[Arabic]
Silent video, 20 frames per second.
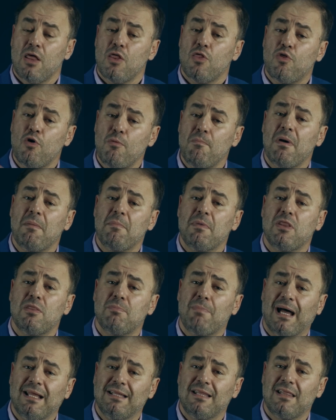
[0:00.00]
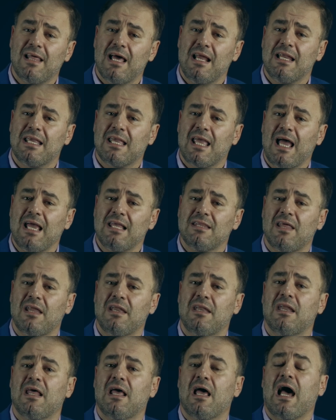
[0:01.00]
ثم من بعد ذلك
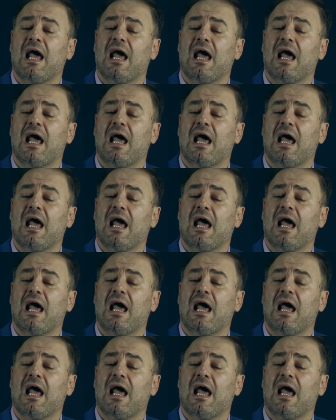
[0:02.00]
ايضا